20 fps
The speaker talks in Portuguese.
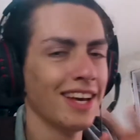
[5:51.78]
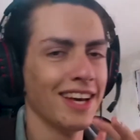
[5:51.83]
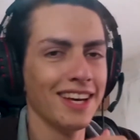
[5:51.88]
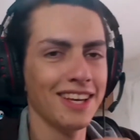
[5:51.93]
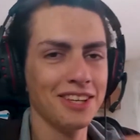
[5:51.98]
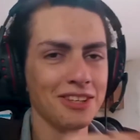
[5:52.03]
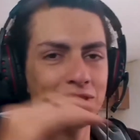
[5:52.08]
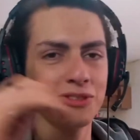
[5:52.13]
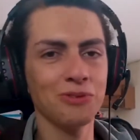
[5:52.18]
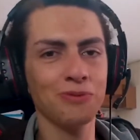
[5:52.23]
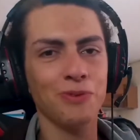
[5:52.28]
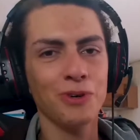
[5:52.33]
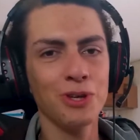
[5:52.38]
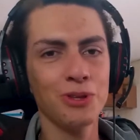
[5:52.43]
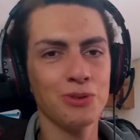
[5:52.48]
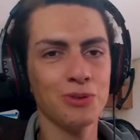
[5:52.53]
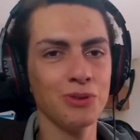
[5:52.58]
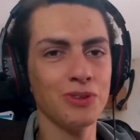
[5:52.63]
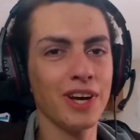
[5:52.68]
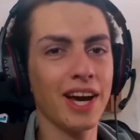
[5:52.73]
Isso foi
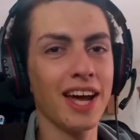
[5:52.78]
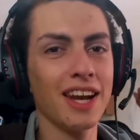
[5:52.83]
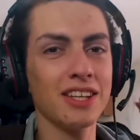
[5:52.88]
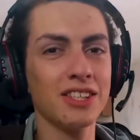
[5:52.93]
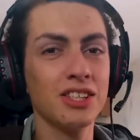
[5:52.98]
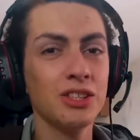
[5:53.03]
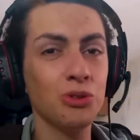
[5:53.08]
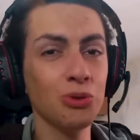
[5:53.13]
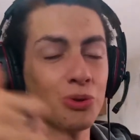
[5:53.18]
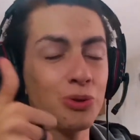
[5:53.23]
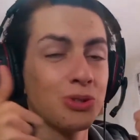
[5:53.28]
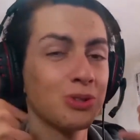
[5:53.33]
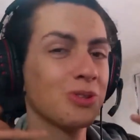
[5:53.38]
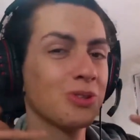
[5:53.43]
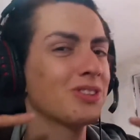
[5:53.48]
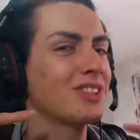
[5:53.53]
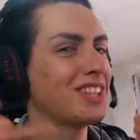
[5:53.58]
tudo, cara. Se tu gostou,